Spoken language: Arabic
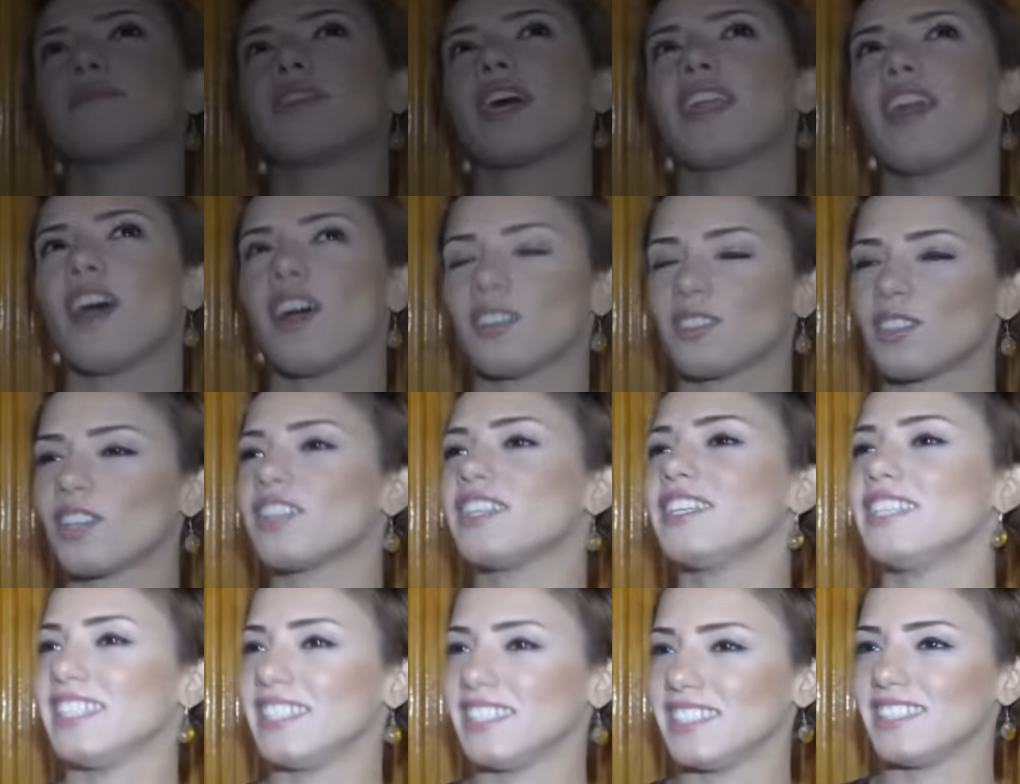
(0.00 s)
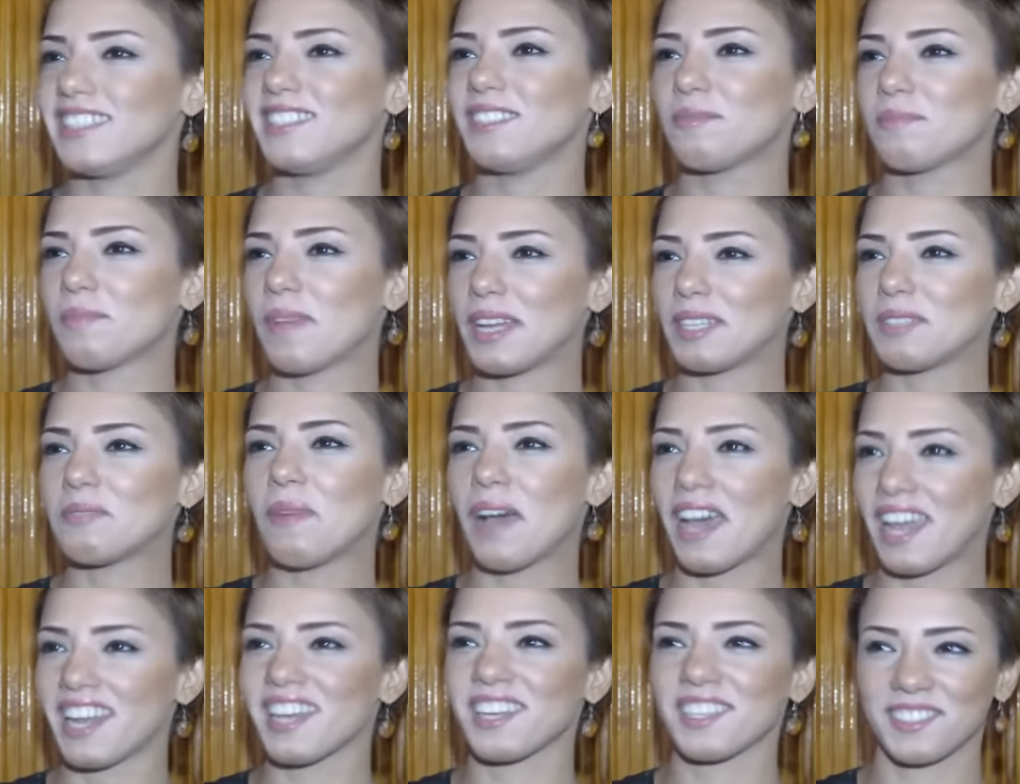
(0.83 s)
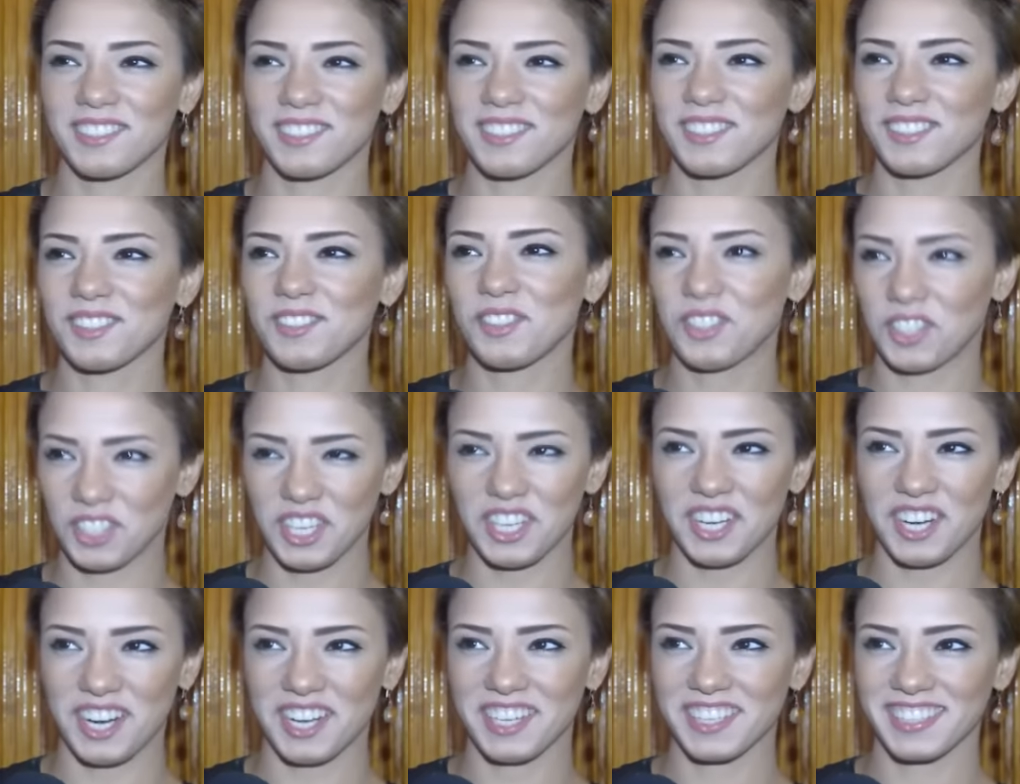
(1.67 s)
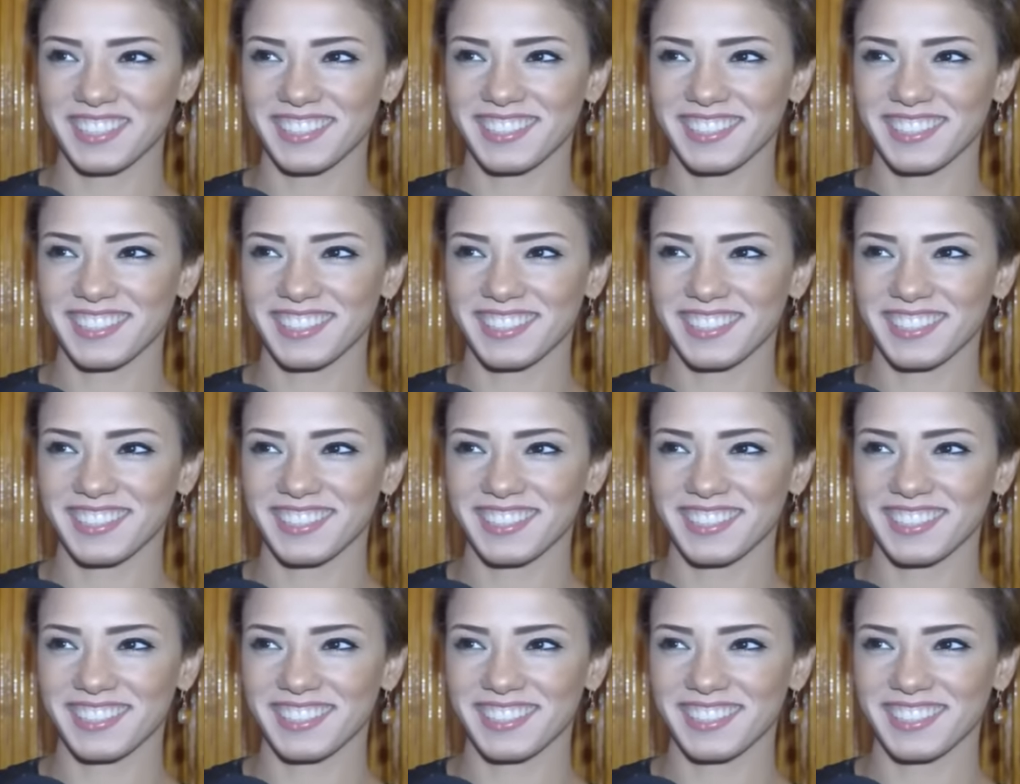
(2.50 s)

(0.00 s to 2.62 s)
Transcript: انا حصل لي ايه بعد ما حلقت في الشارع